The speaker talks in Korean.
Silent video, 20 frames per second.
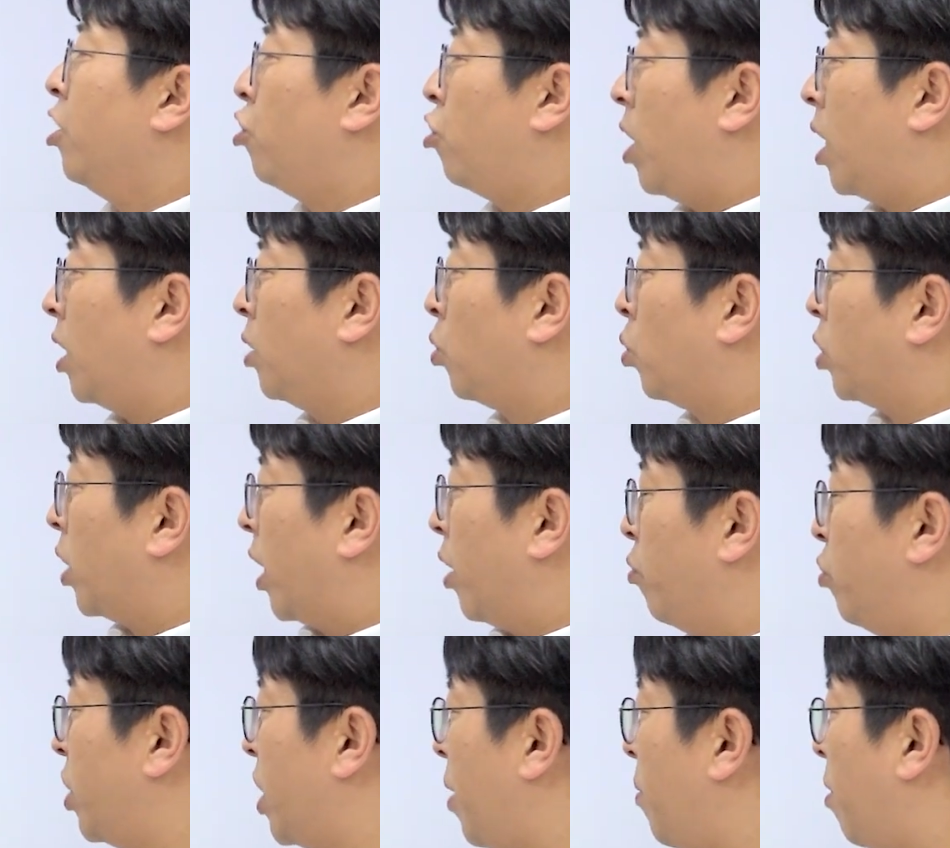흉악한 도적이라
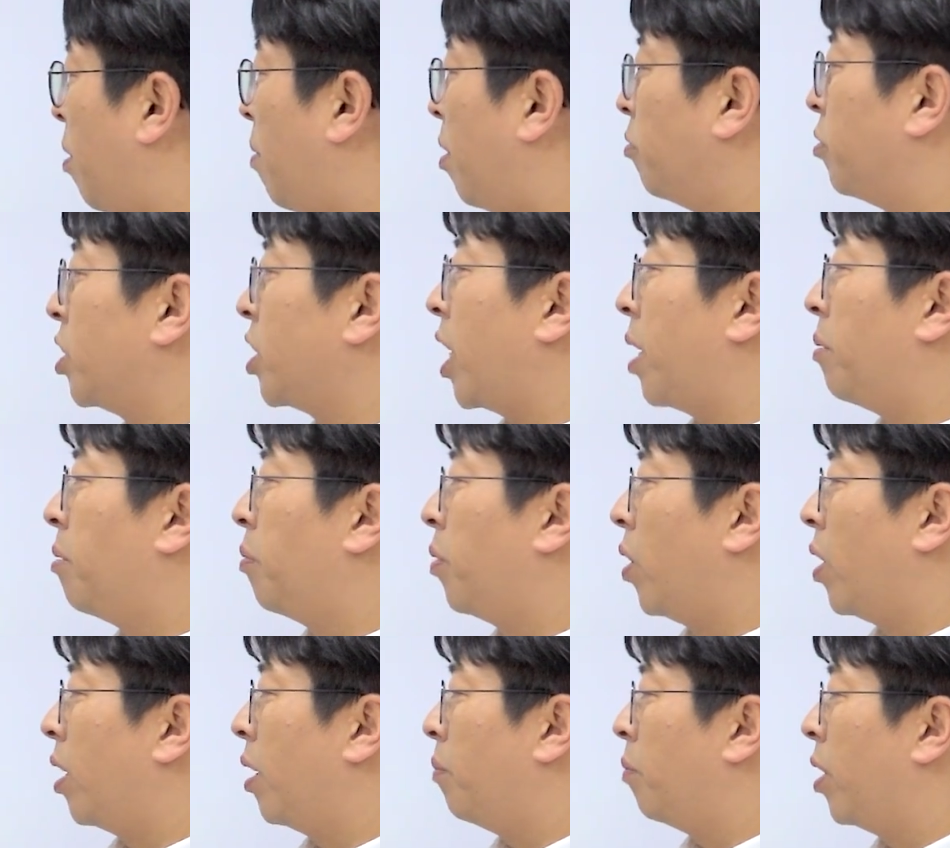위사의 명망 없는 사람을
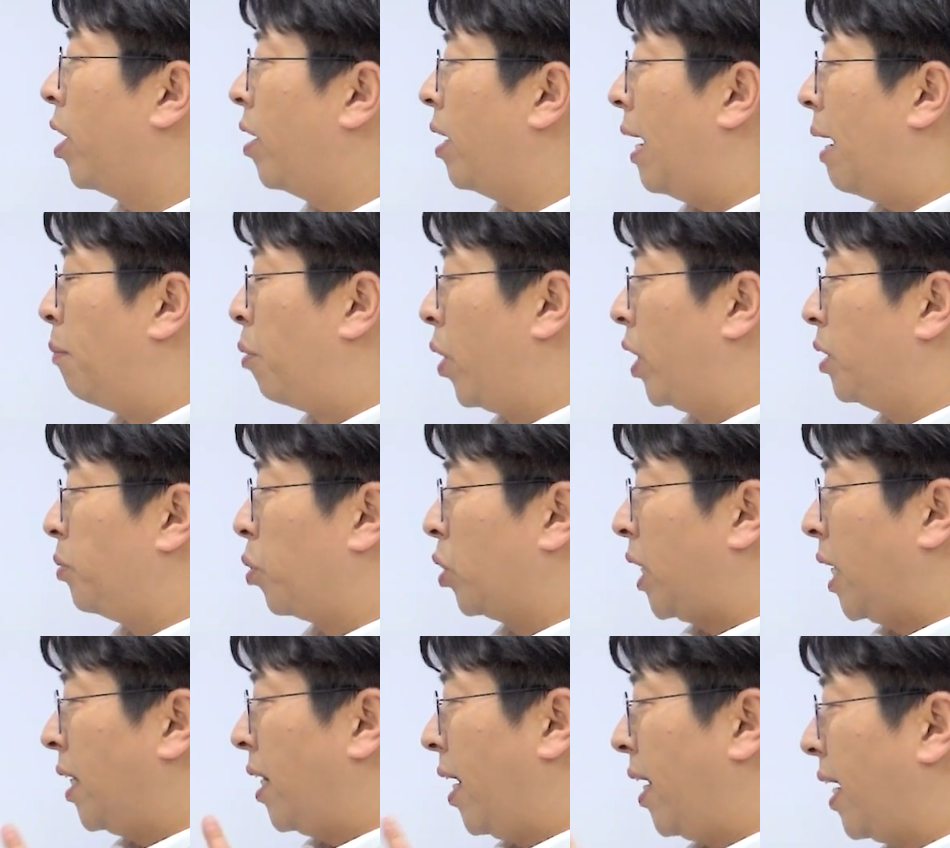보내면 아, 보내지
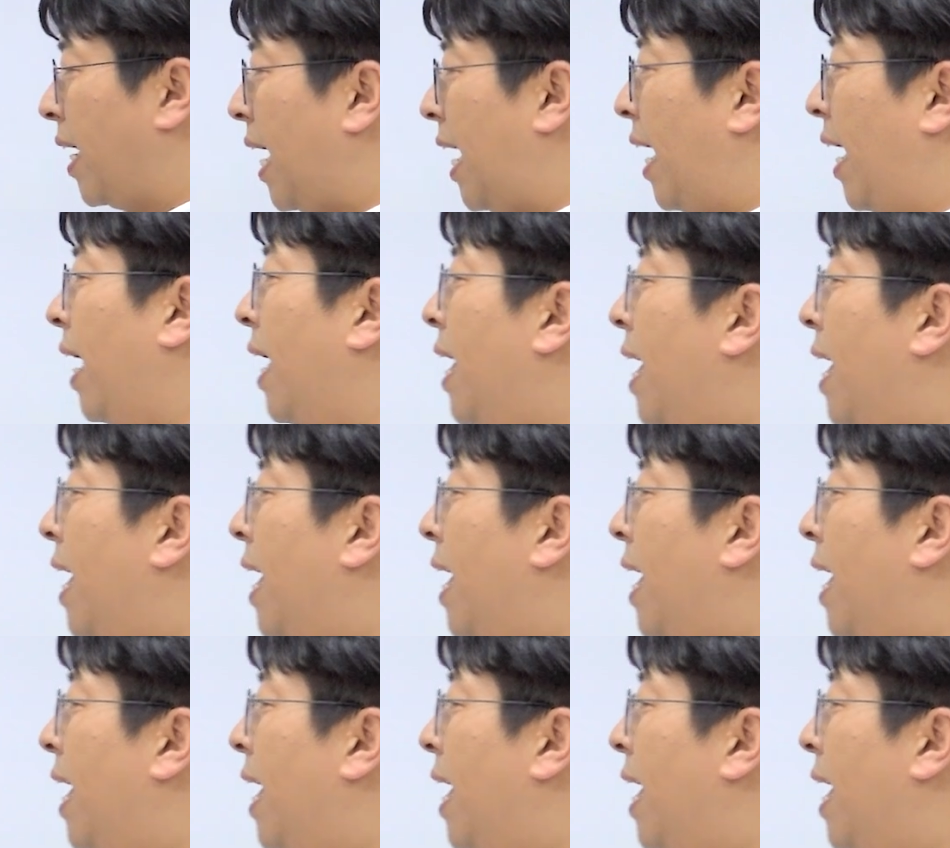못할 테니까